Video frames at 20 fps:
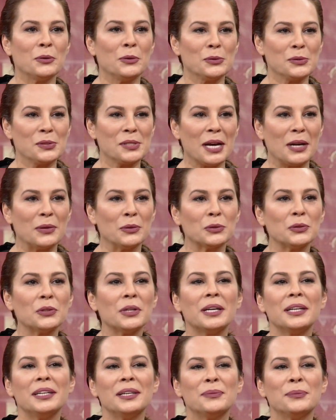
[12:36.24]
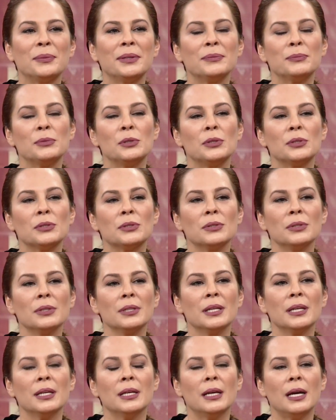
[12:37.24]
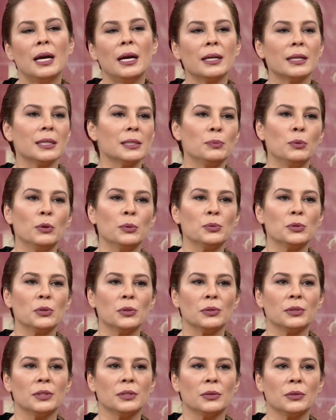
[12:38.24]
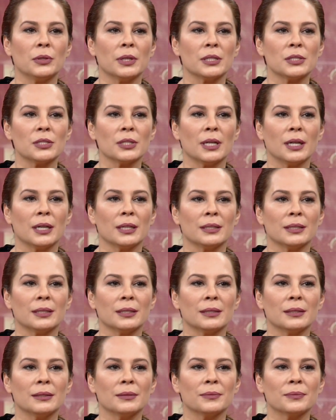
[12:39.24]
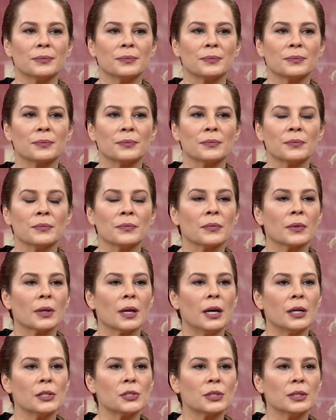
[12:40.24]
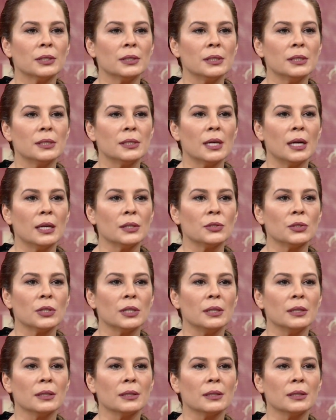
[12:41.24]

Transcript: konservatuvar ama biliyorsun herkes popçu oldu İTÜ'den çıkanların. Ama o dönemler... Aşkın, İzel Çelik,